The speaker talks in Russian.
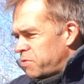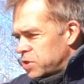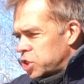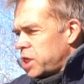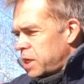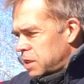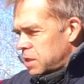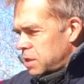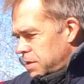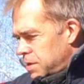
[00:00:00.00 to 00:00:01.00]
повышает
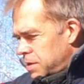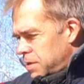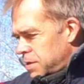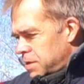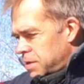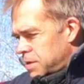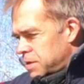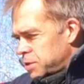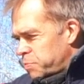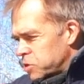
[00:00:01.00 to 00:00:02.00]

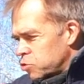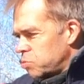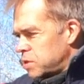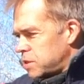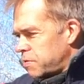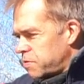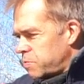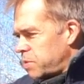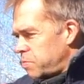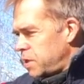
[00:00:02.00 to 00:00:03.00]
э, способность
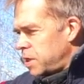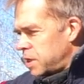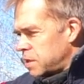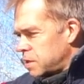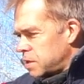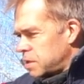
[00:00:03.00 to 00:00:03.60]
автомобиля,